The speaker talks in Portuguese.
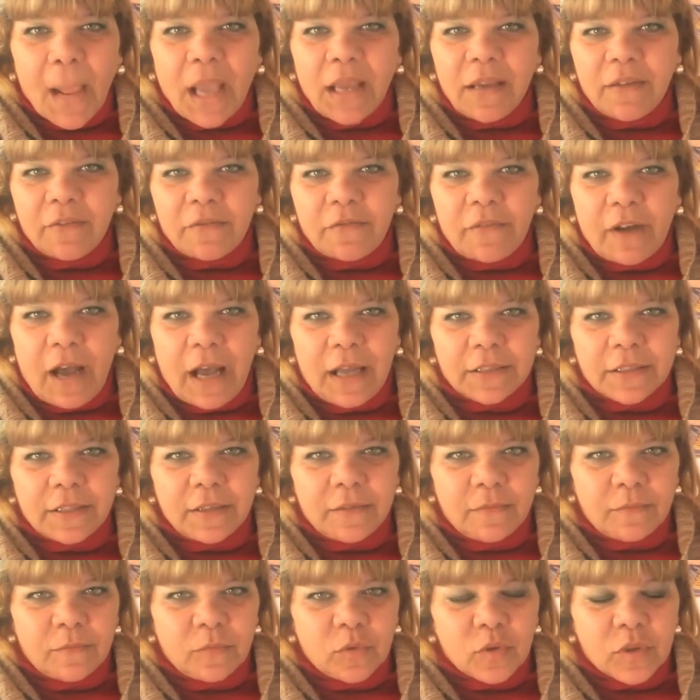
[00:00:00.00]
Em
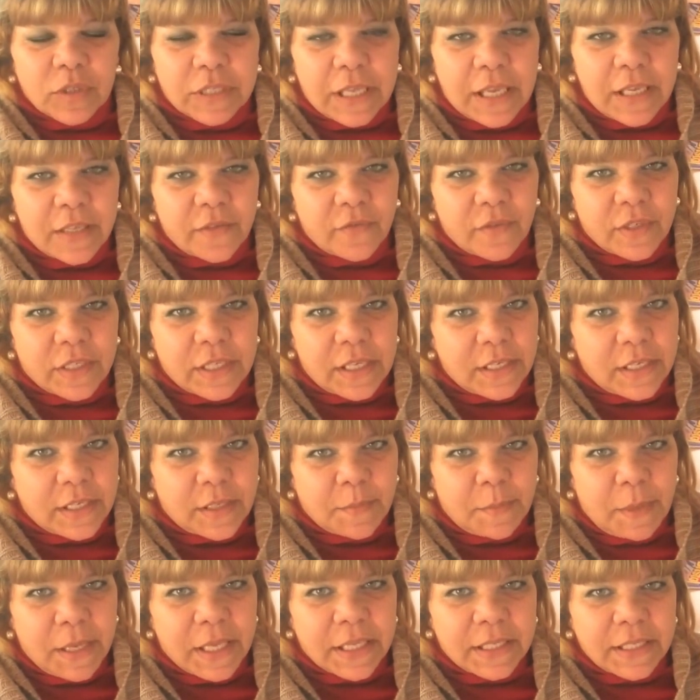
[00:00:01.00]
fato, não sei se
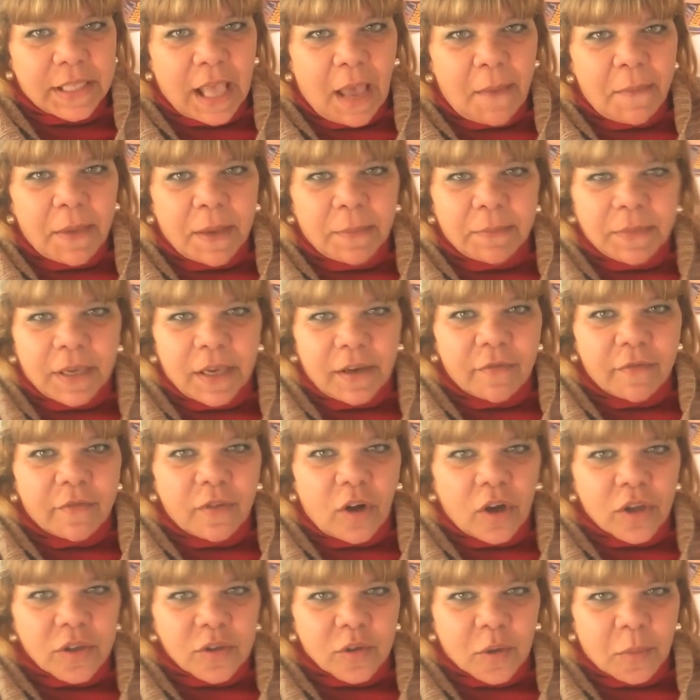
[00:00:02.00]
vocês percebem a minha
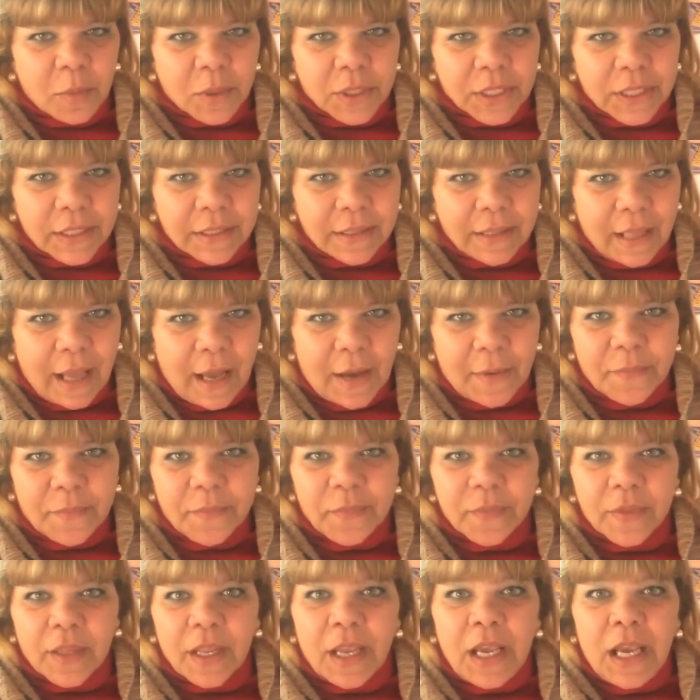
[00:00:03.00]
voz como é que tá.
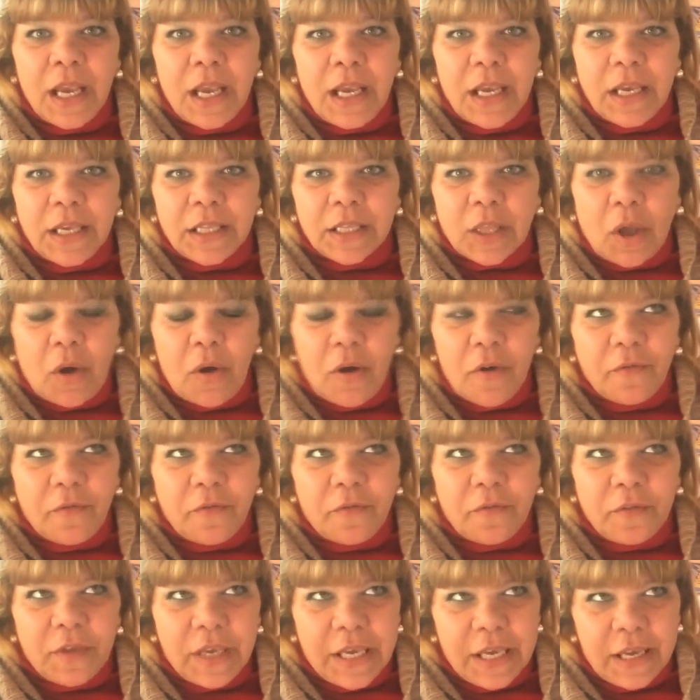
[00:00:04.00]
Então eu
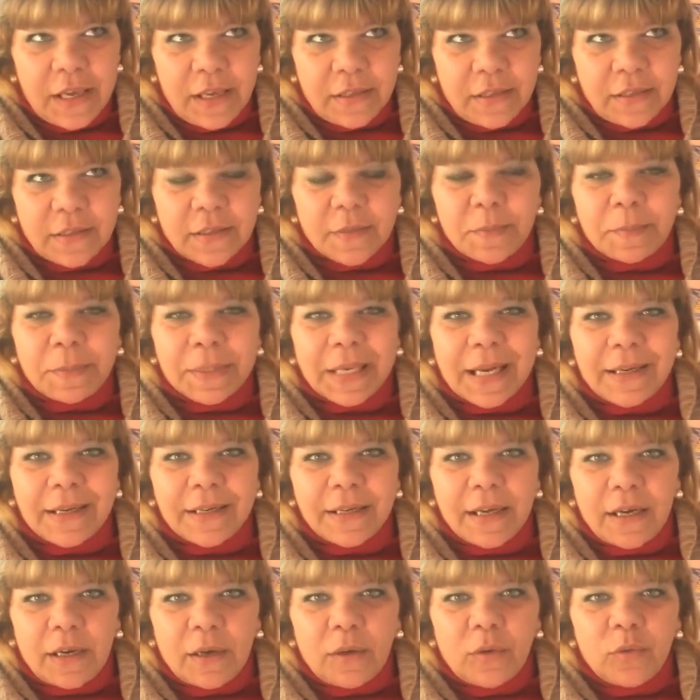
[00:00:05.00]
fiz para
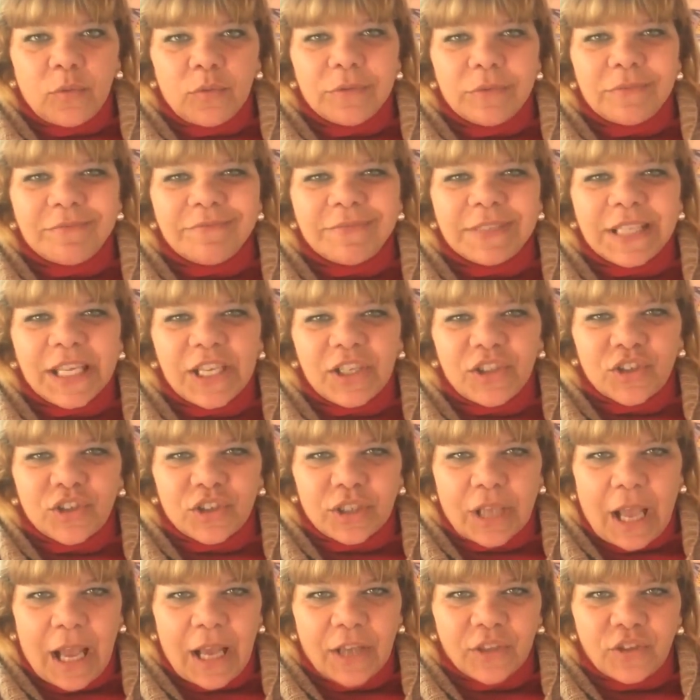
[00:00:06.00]
não
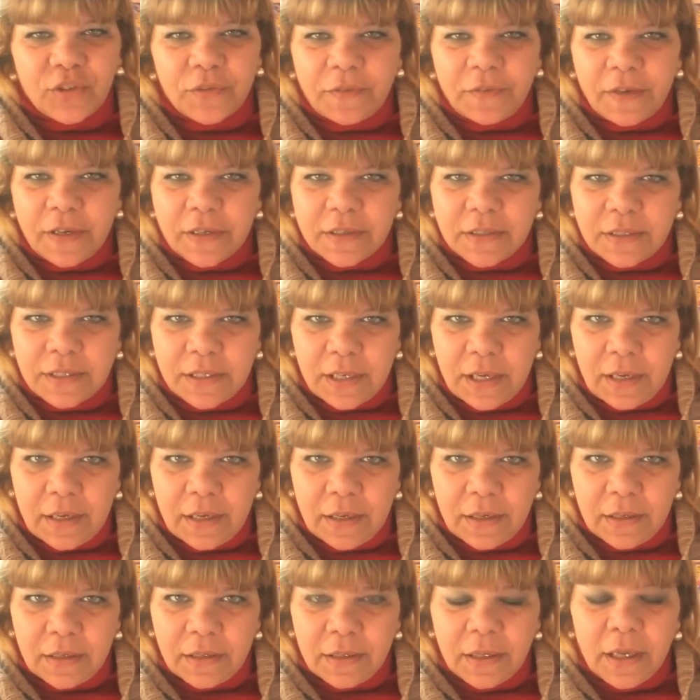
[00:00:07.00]
deixar de
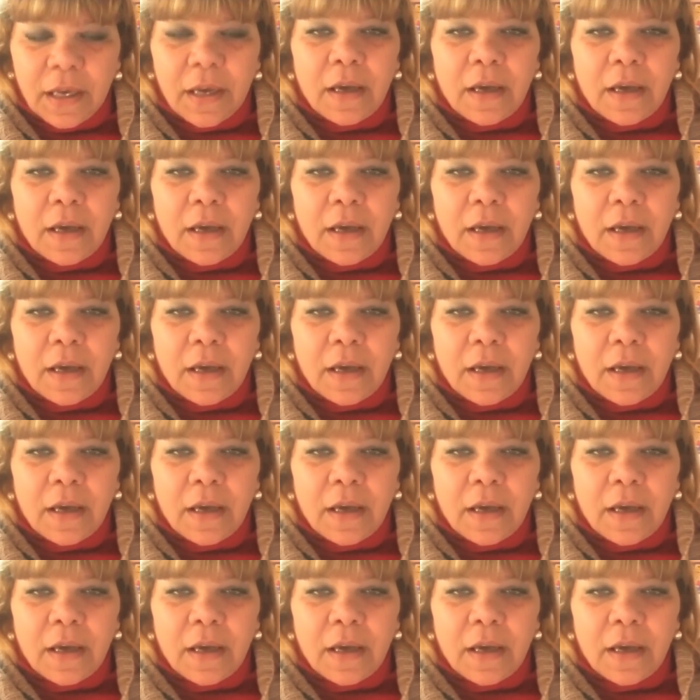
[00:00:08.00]
fazer.